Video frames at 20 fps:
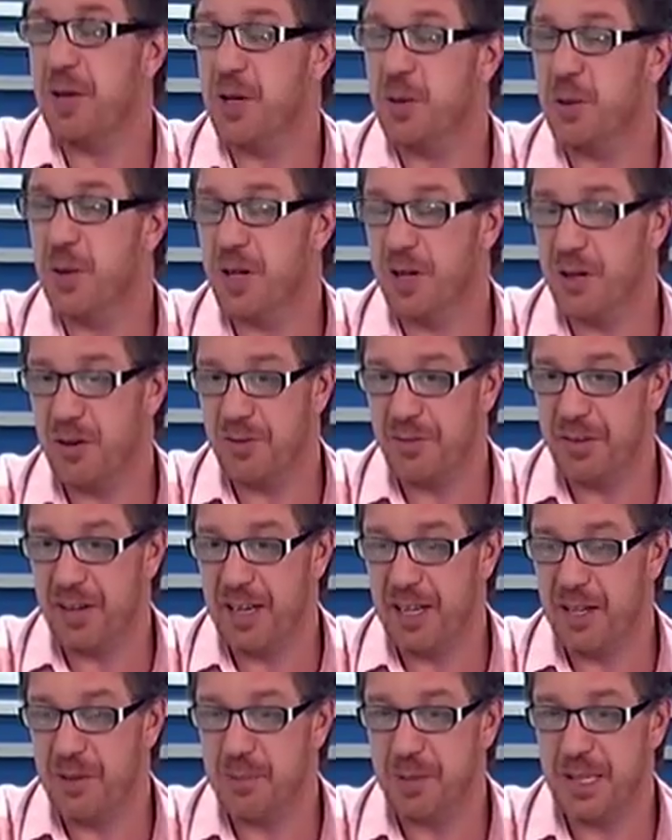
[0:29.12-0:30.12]
pero bueno,
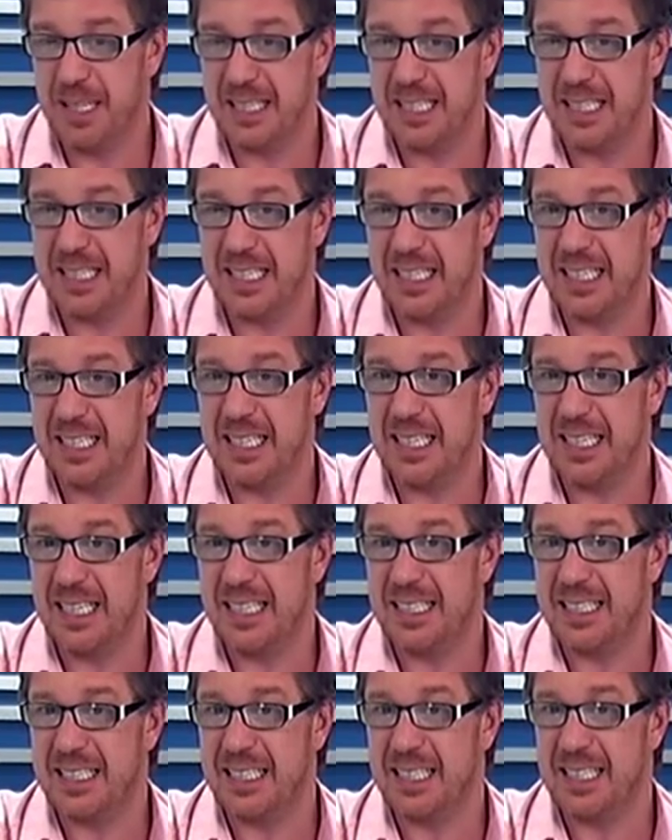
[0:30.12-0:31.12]

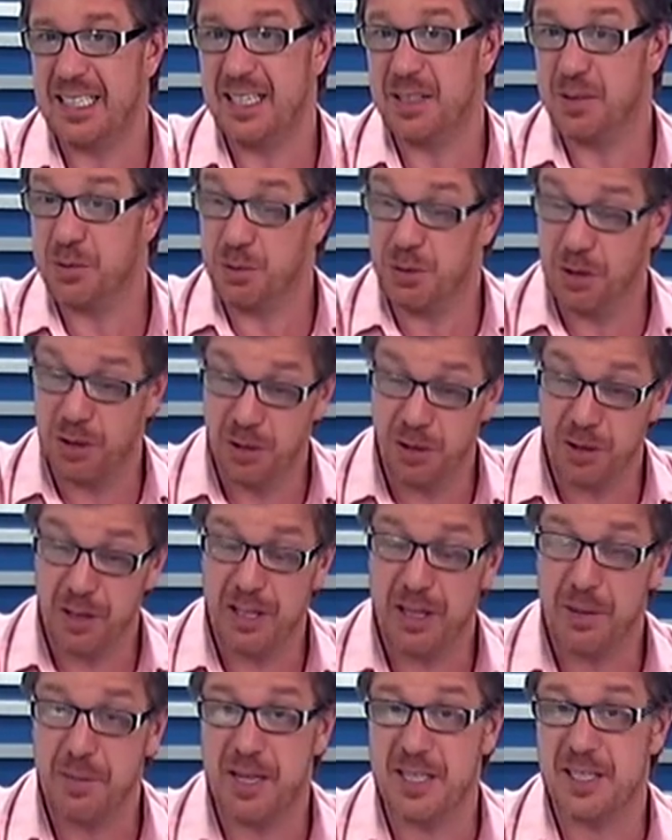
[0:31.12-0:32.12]
felizmente este, es un
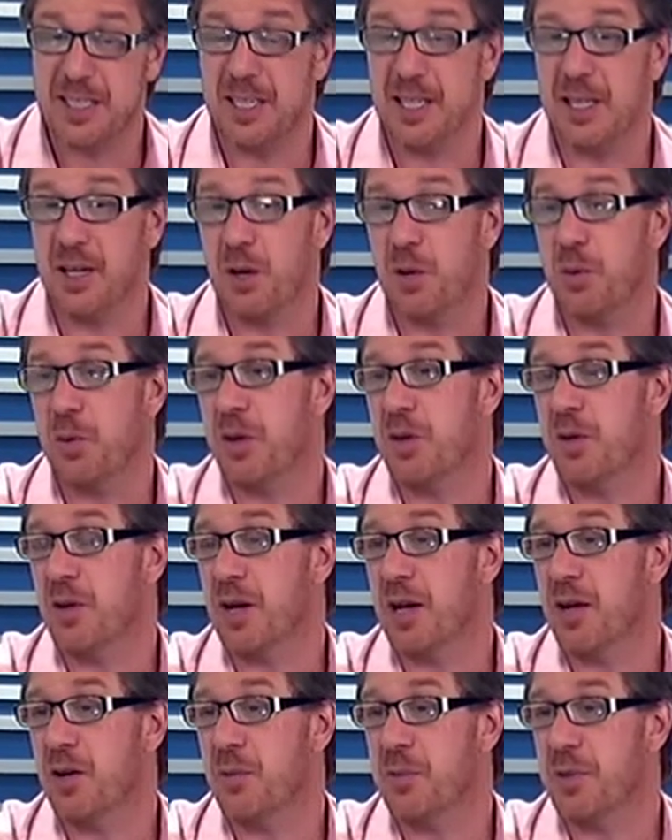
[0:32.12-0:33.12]
honor que me hayan incluido
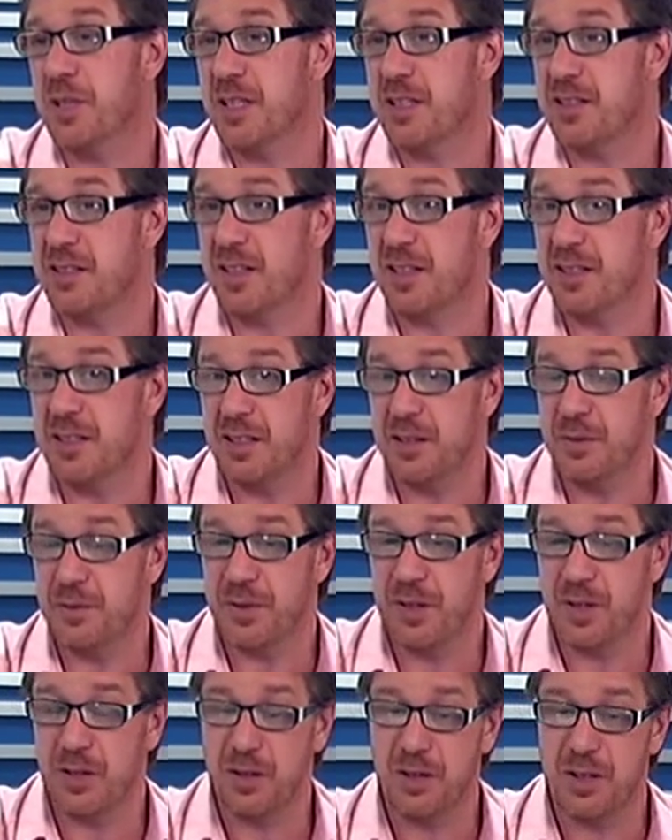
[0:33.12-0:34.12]
en el comité
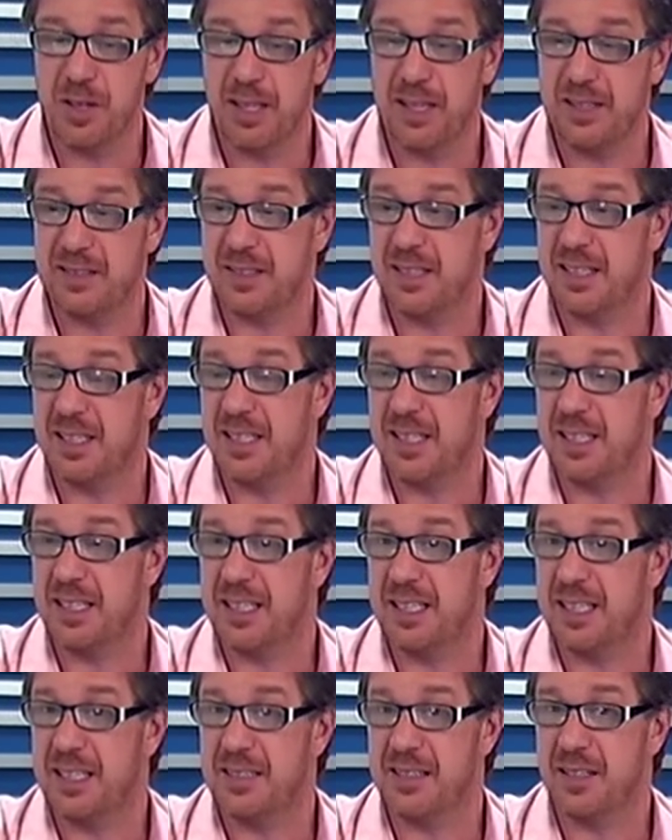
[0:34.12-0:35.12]
científico de
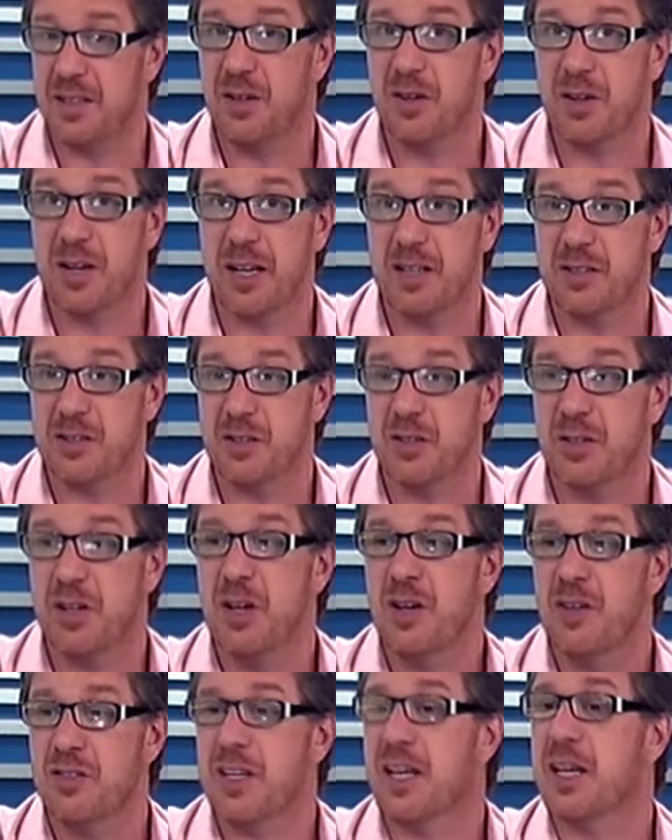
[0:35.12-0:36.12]
ese, de ese congreso,
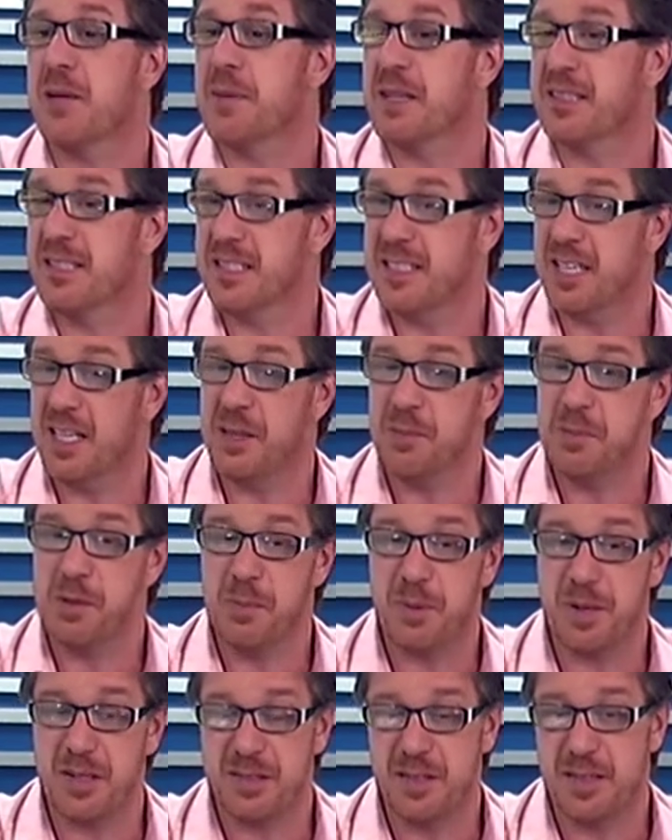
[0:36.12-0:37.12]
o sea que más allá de
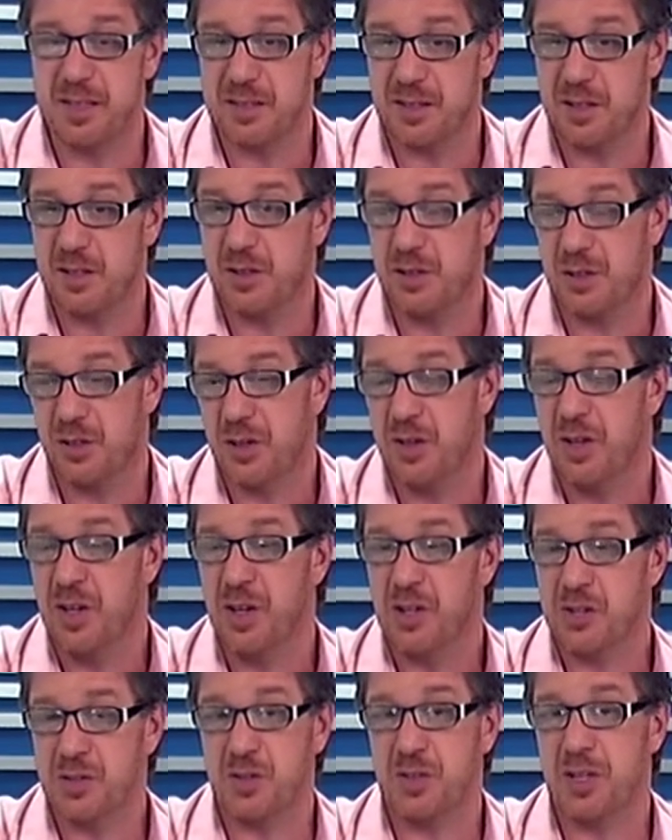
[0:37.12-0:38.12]
mi presencia o no,
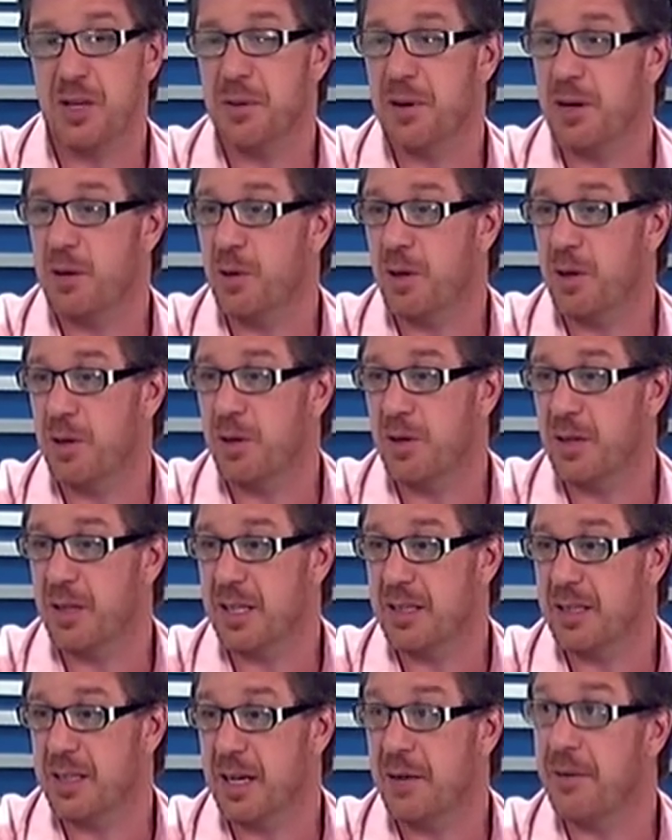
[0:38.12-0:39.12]
soy evaluador
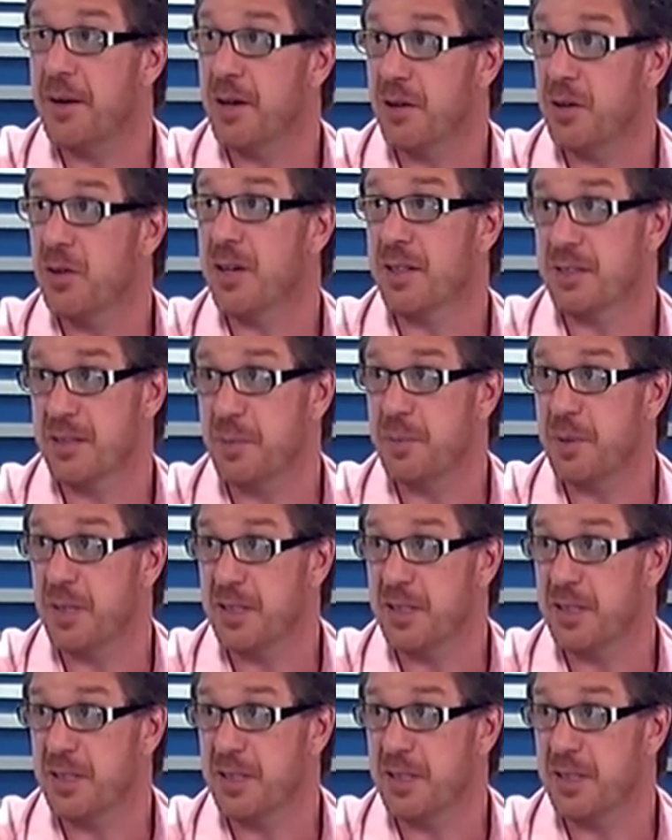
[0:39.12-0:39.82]
de trabajos que se